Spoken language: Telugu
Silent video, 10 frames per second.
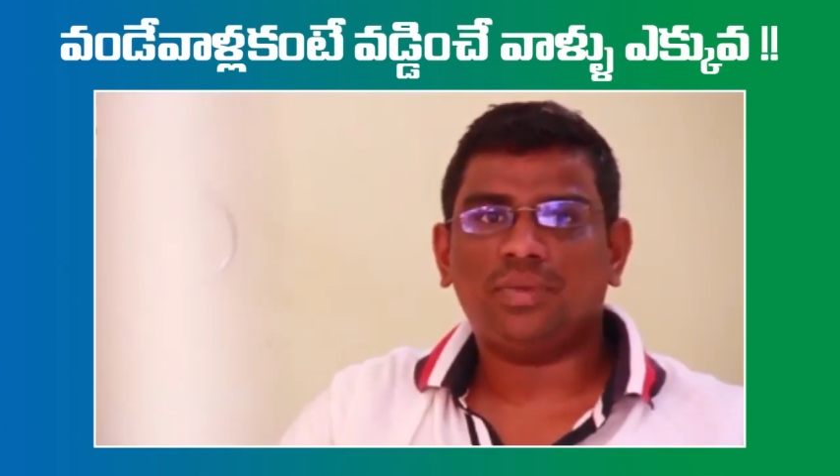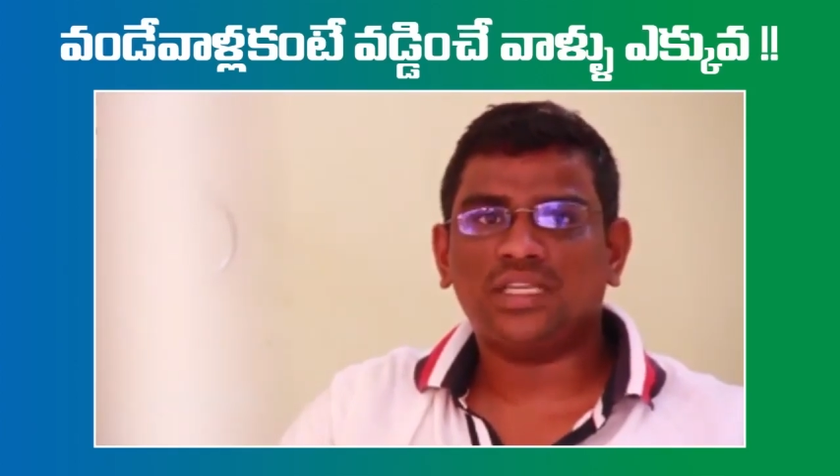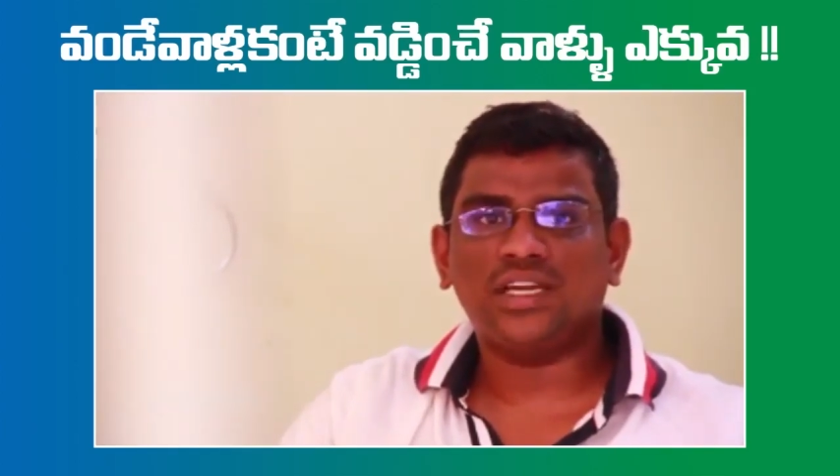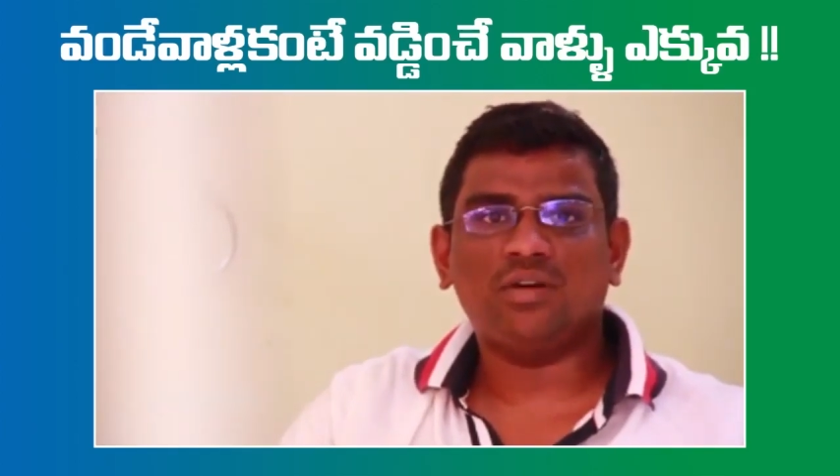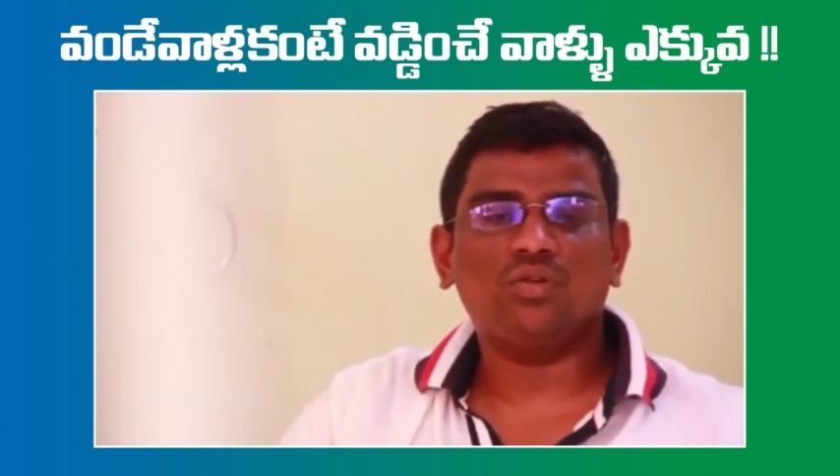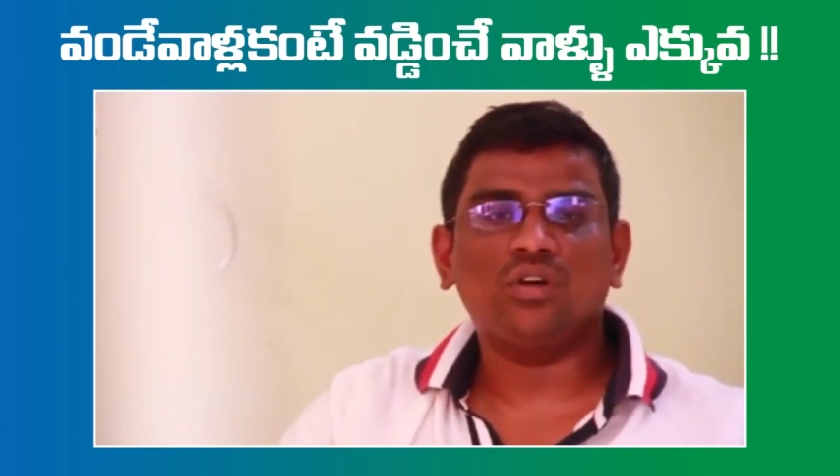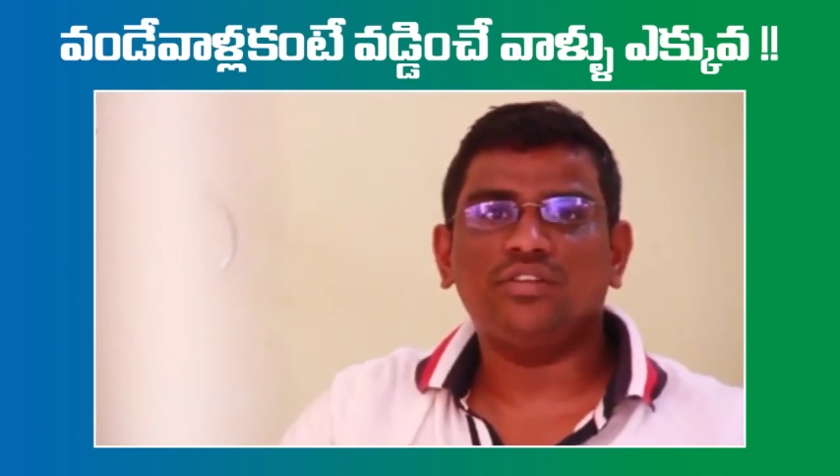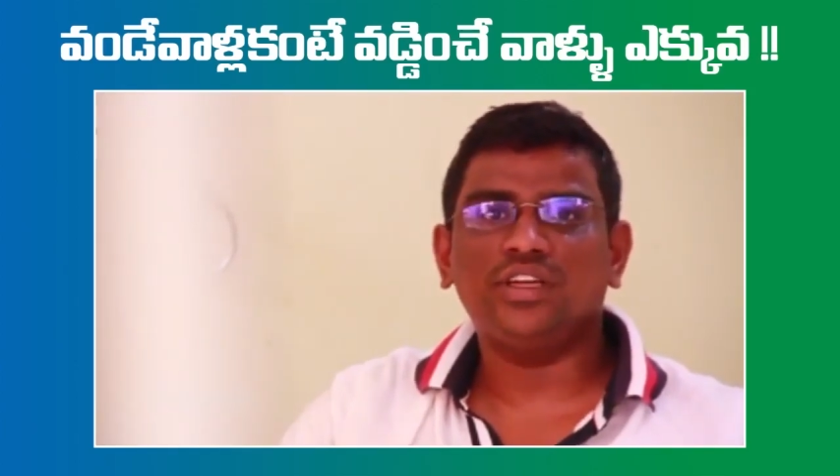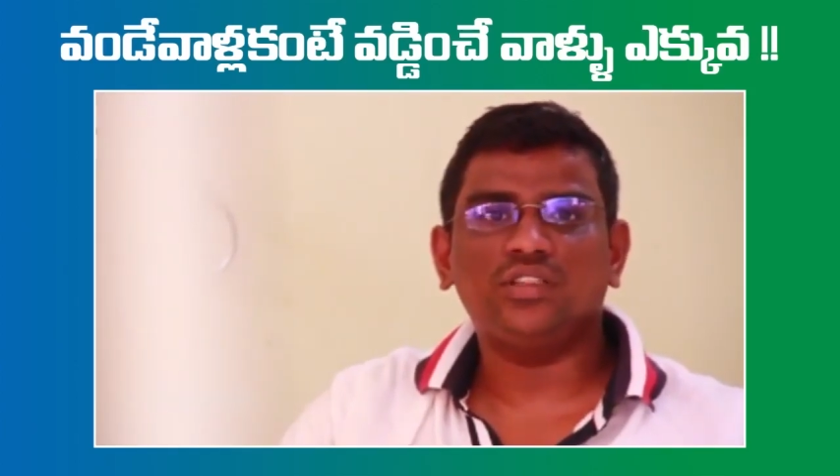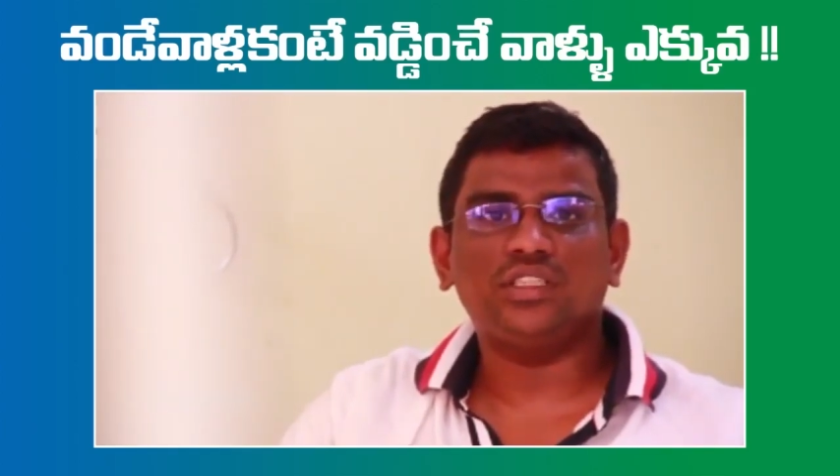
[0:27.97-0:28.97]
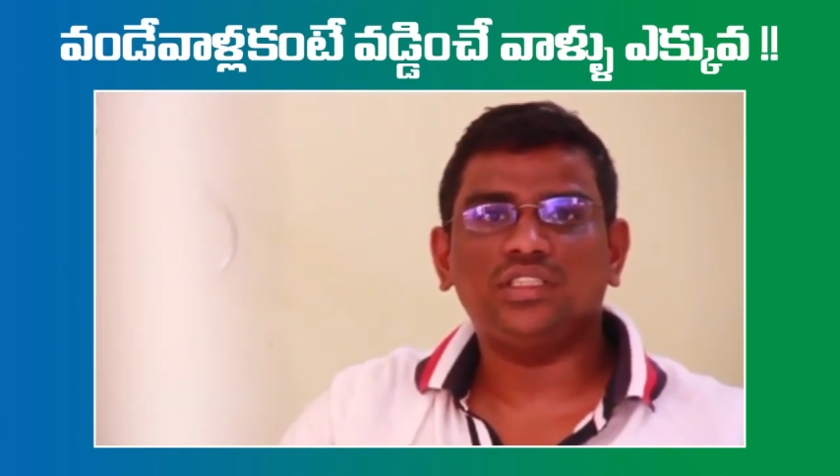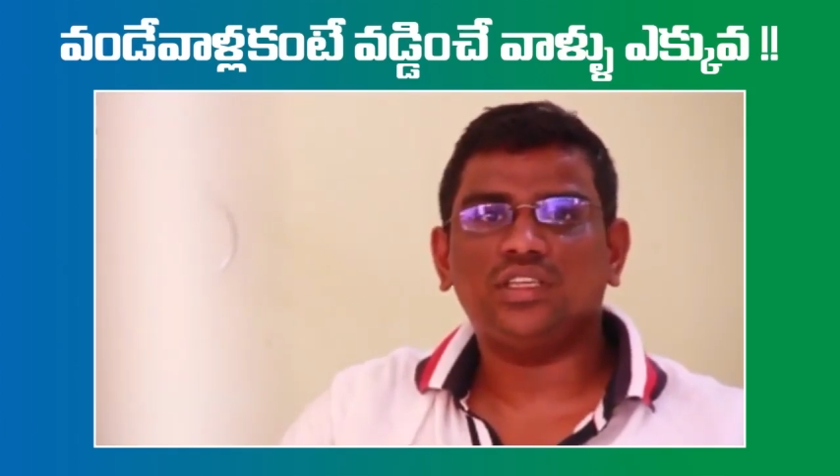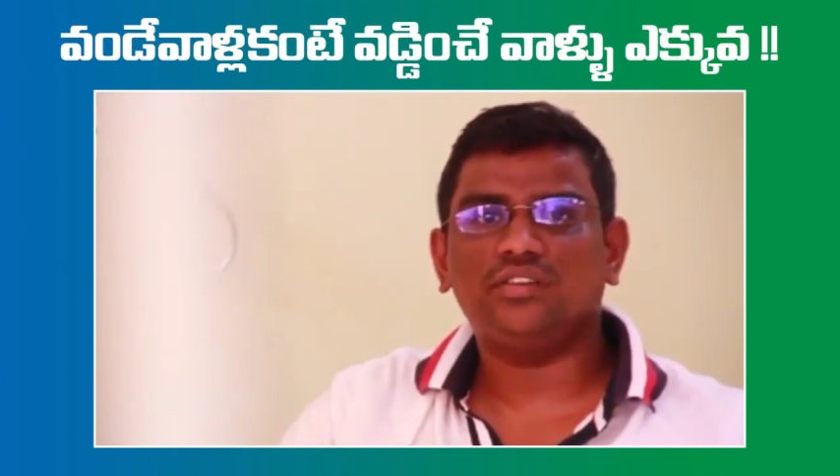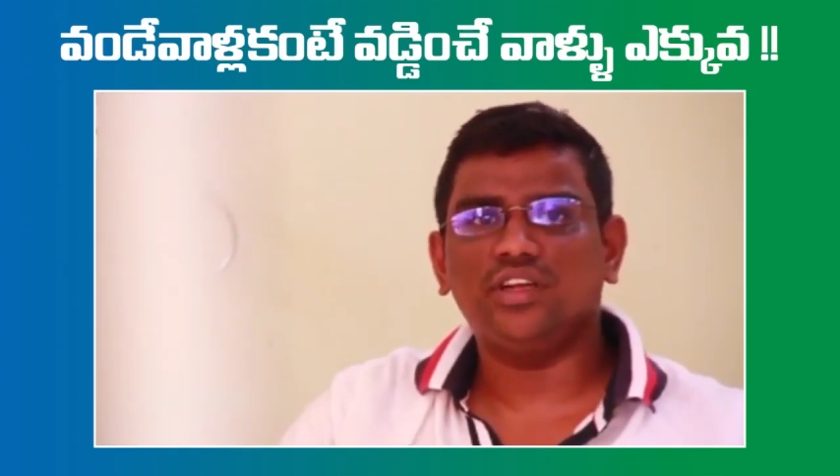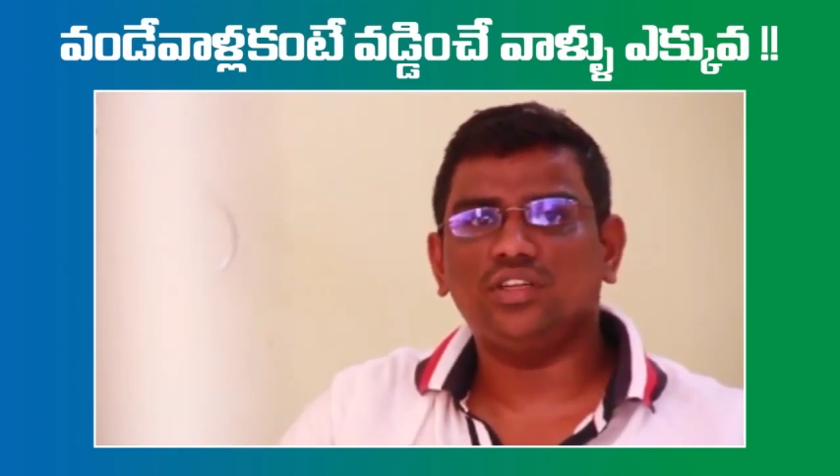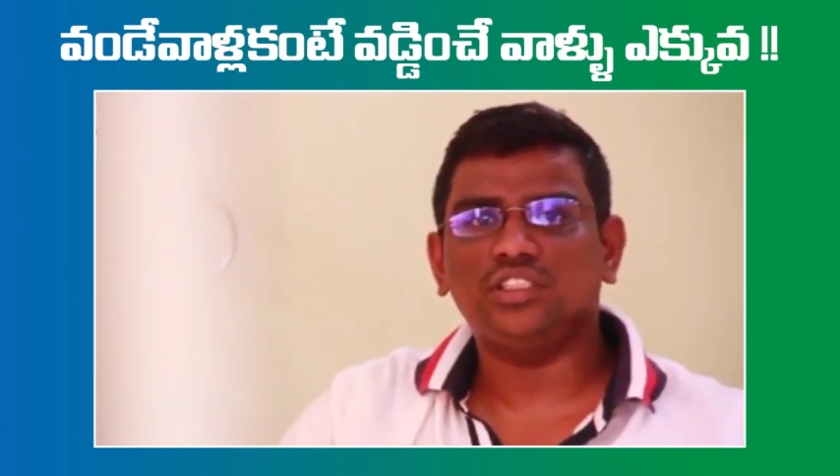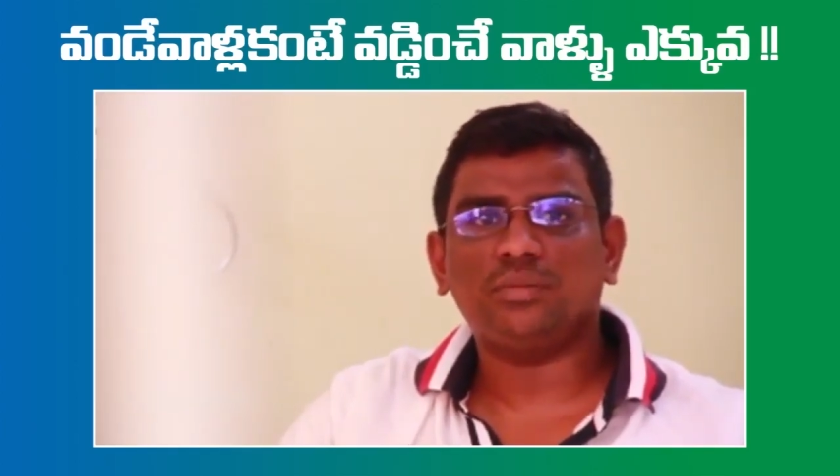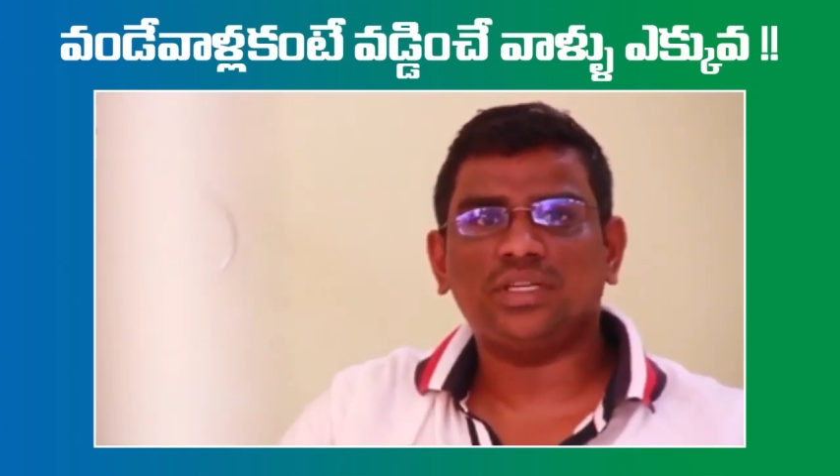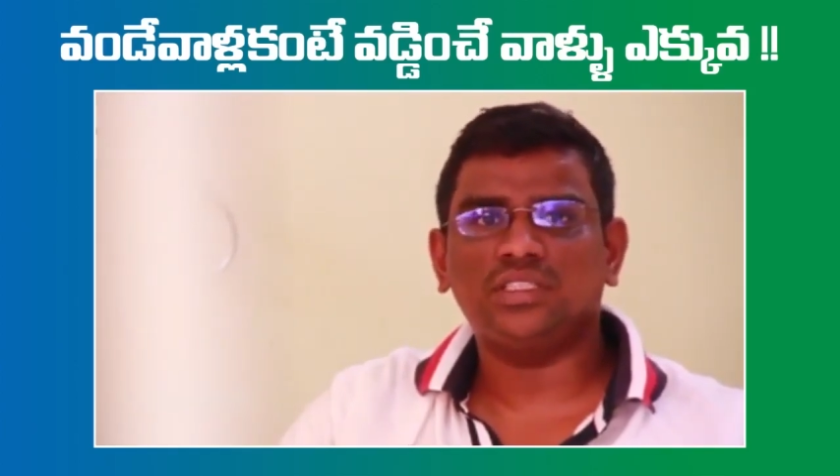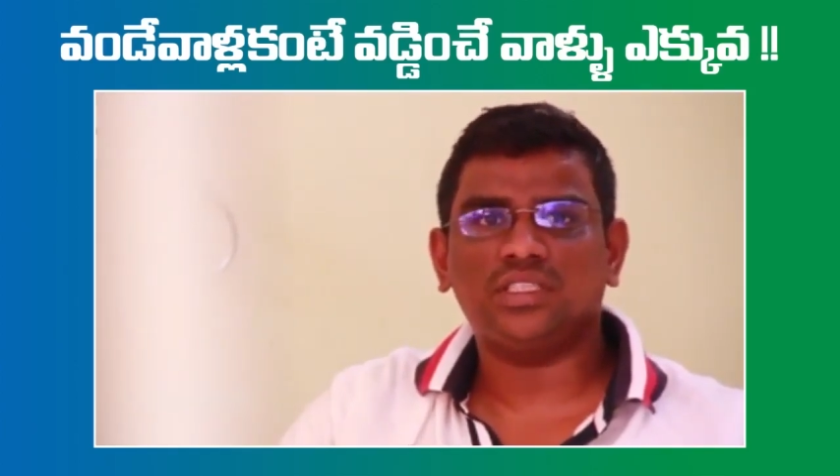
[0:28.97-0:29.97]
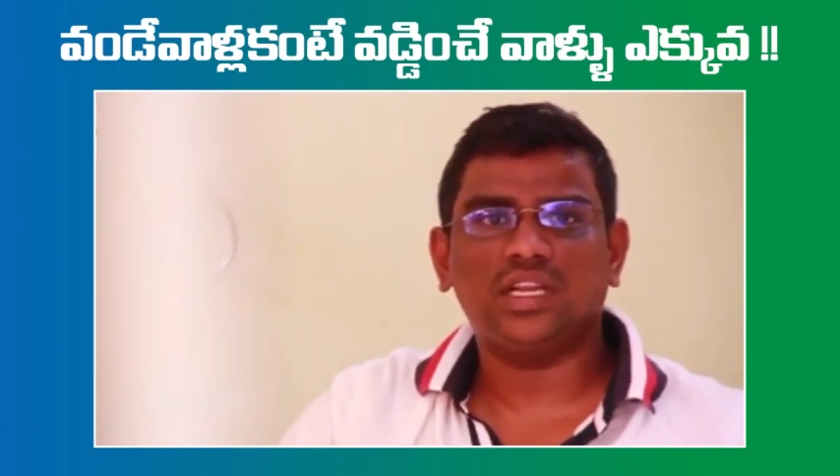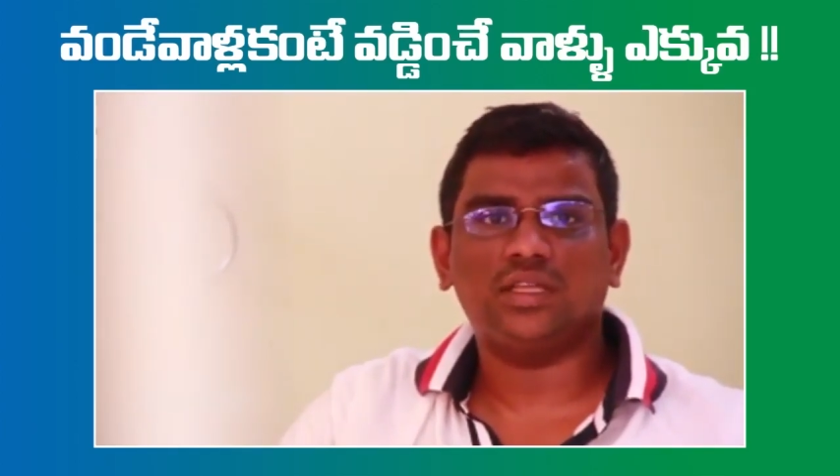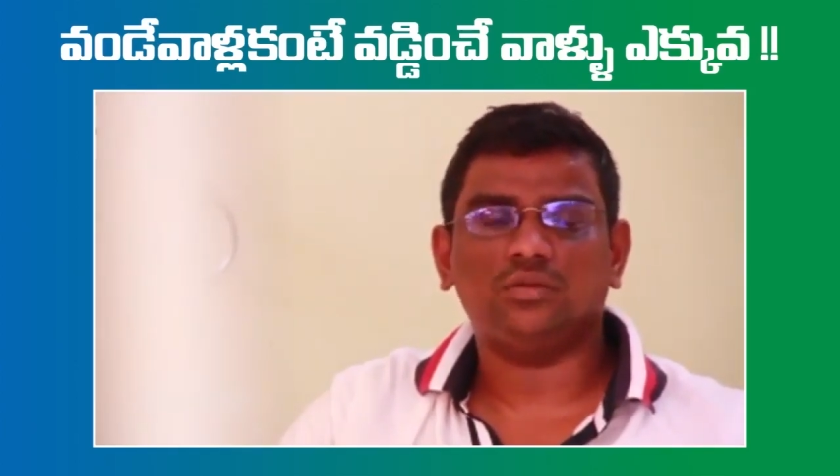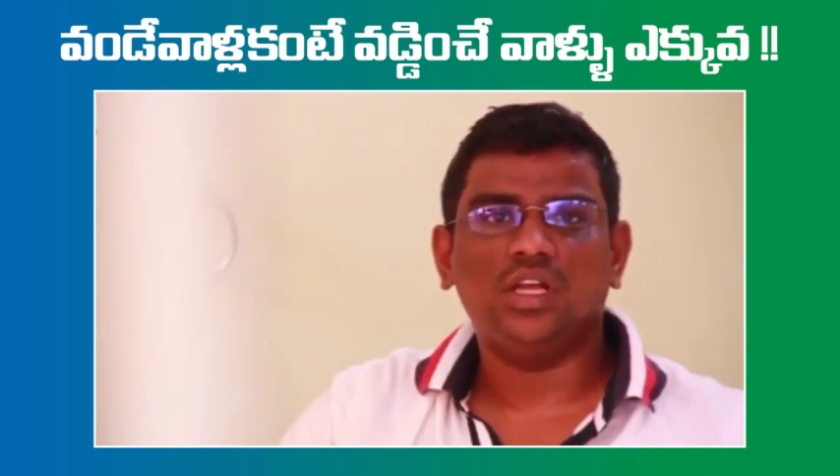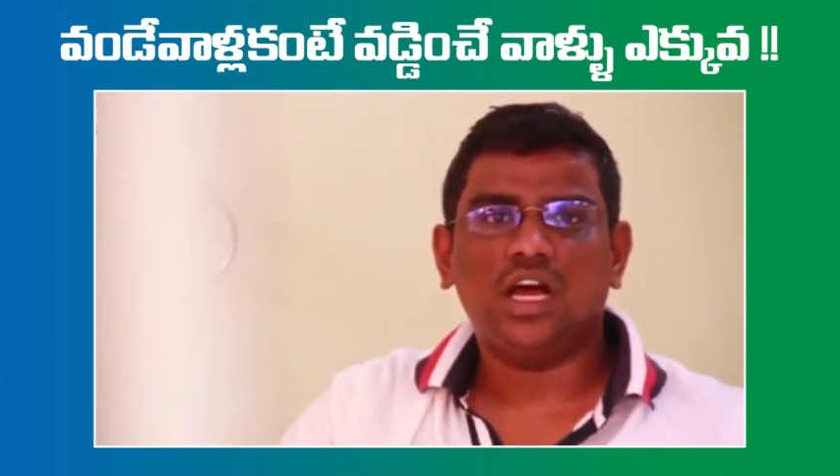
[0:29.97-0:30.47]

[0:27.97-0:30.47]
ప్రజలు ఎవరు కూడా వినియోగి వినియోగించే పరిస్థితి లేదు